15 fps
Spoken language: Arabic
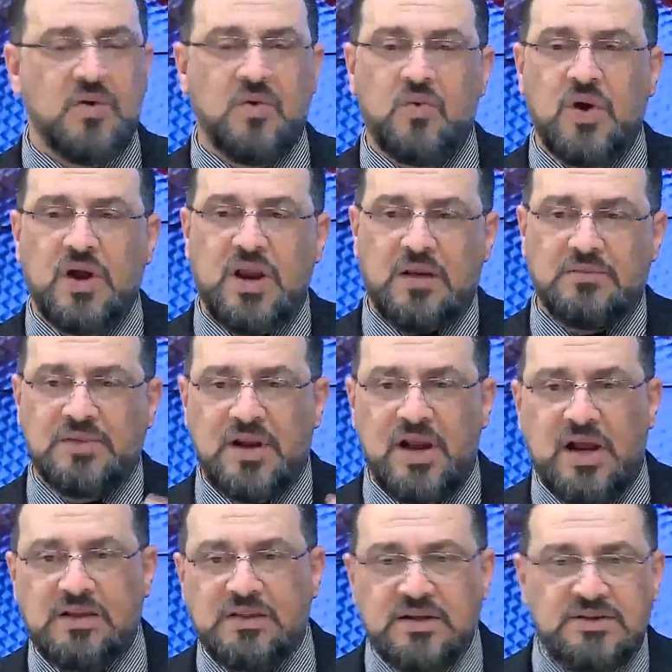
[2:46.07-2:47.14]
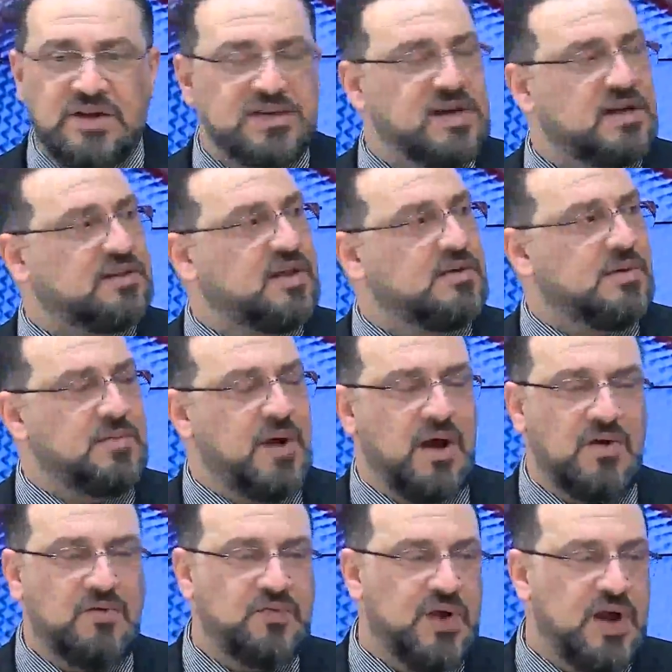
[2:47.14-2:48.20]
والحمد لله عندنا انجازات طيبه
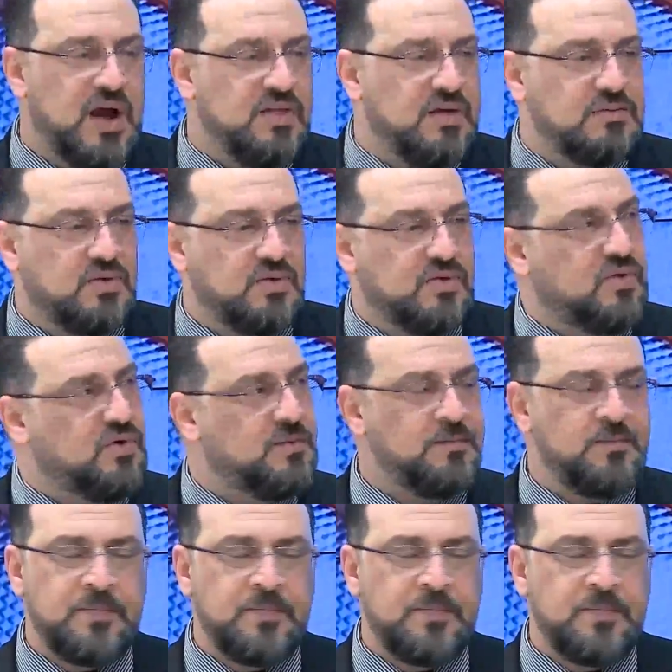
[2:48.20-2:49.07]
معاهم فهذا الموضوع